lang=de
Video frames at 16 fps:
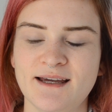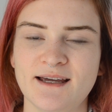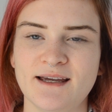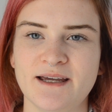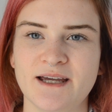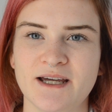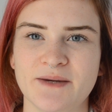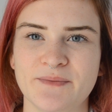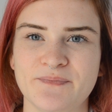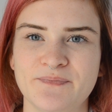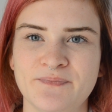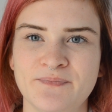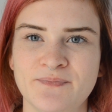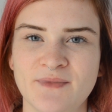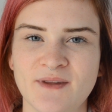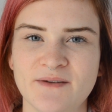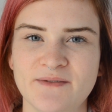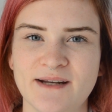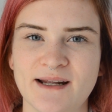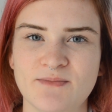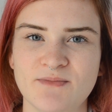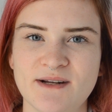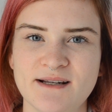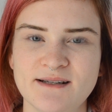äh, wie
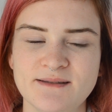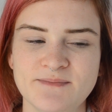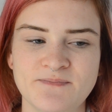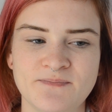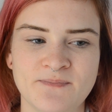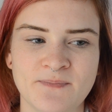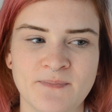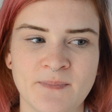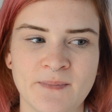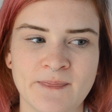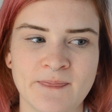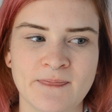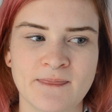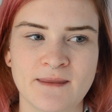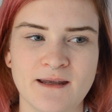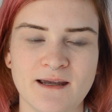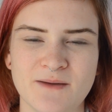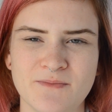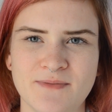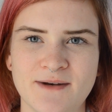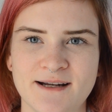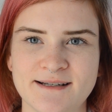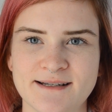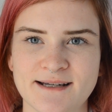nennt man das?
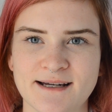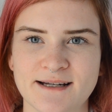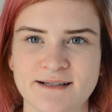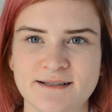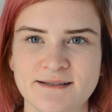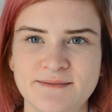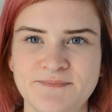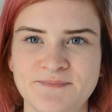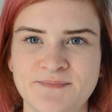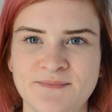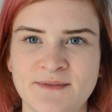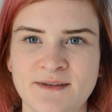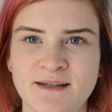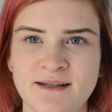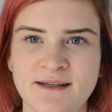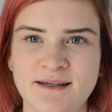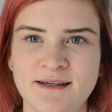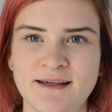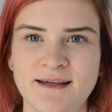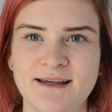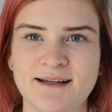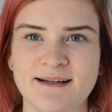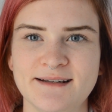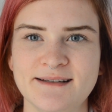Implantate?
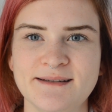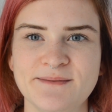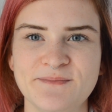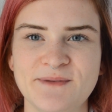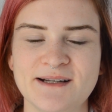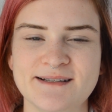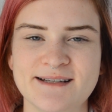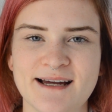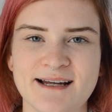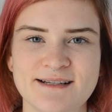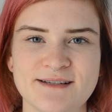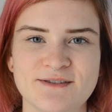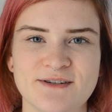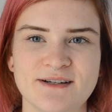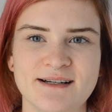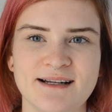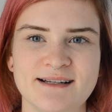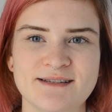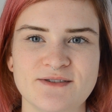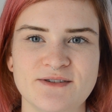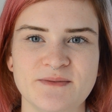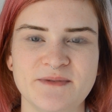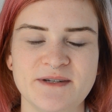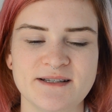Na, nicht Implantate, sondern halt
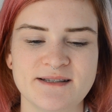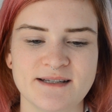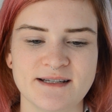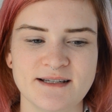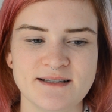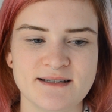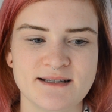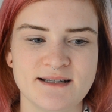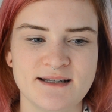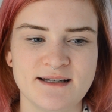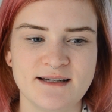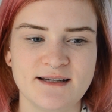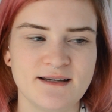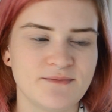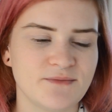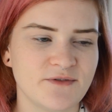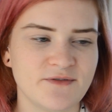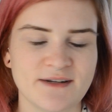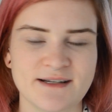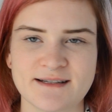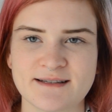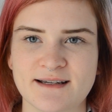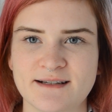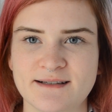so eine Piercings. Mir fällt
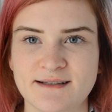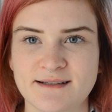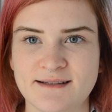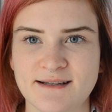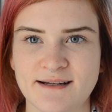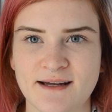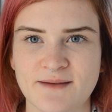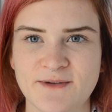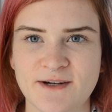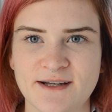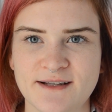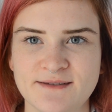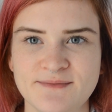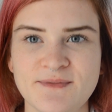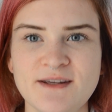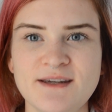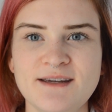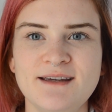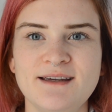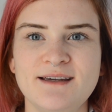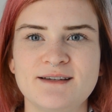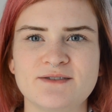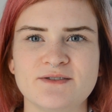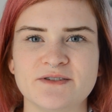jetzt gerade nicht der Name ein.
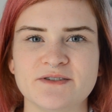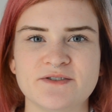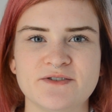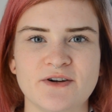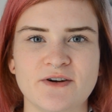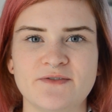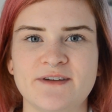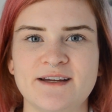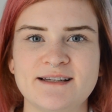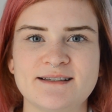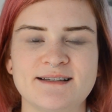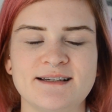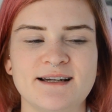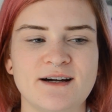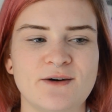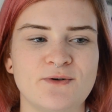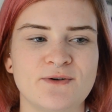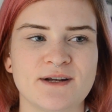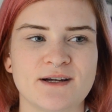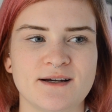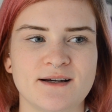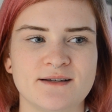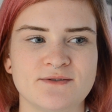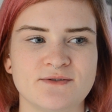So eine Surface-Dinger
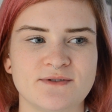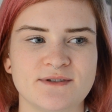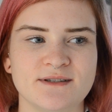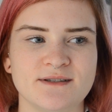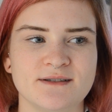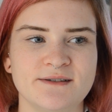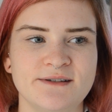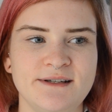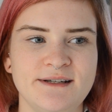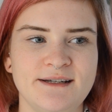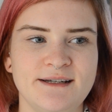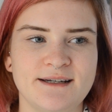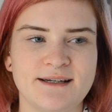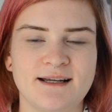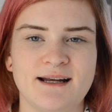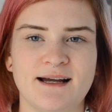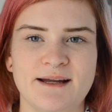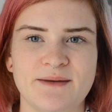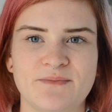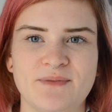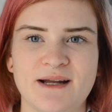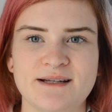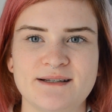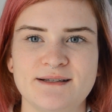oder so eine kleinen
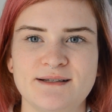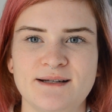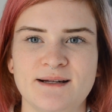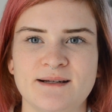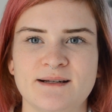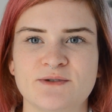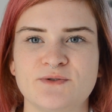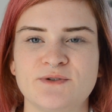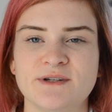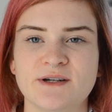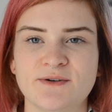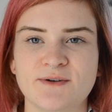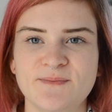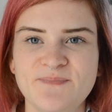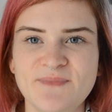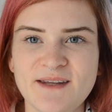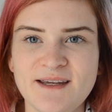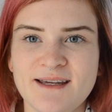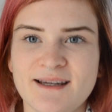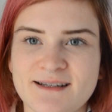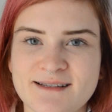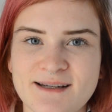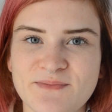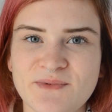Platten, die dann da drunter kommen.
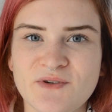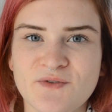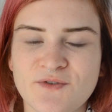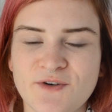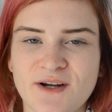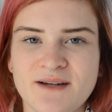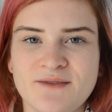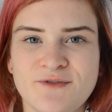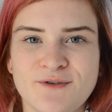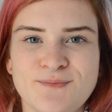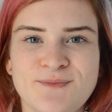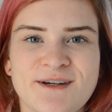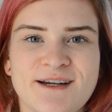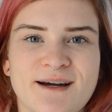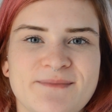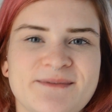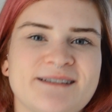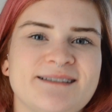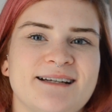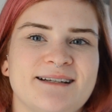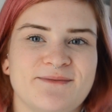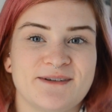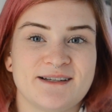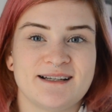Das hat eine Freundin von mir gehabt, das
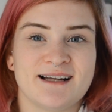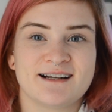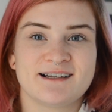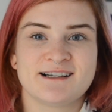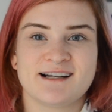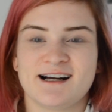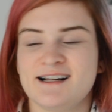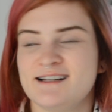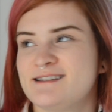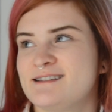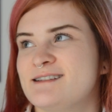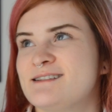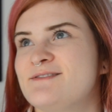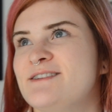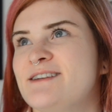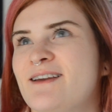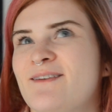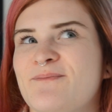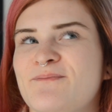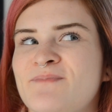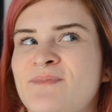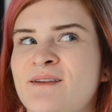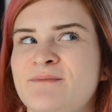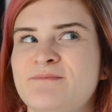hat aber nicht lange gehalten,
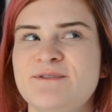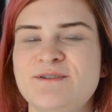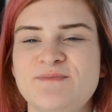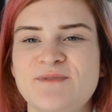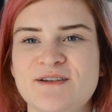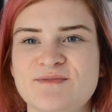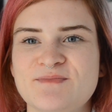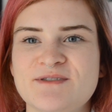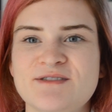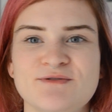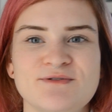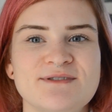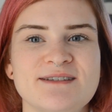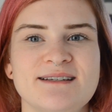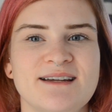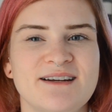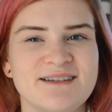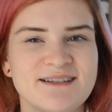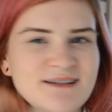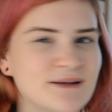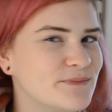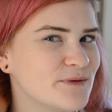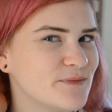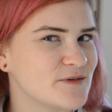deswegen bin ich mir da so ein bisschen unsicher und ich
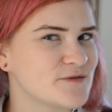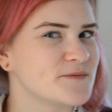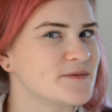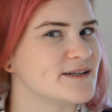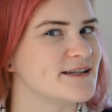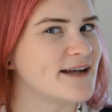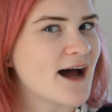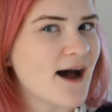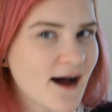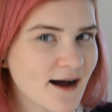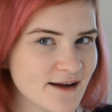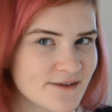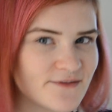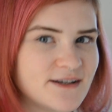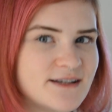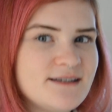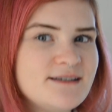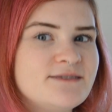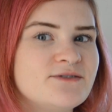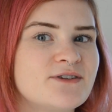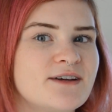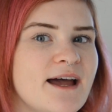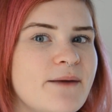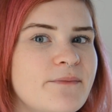denke mir immer so mit den Haaren, wenn ich die
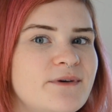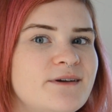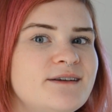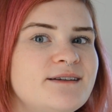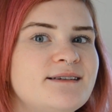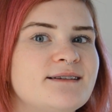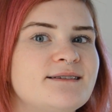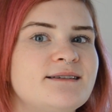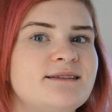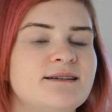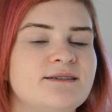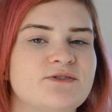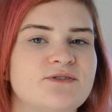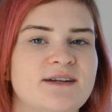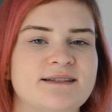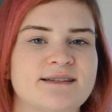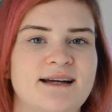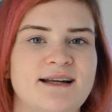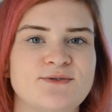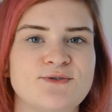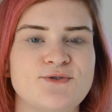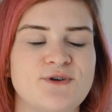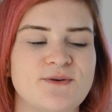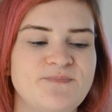so kämme, nicht, dass ich dann so da
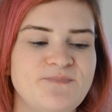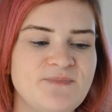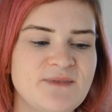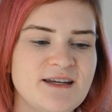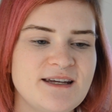dran komme.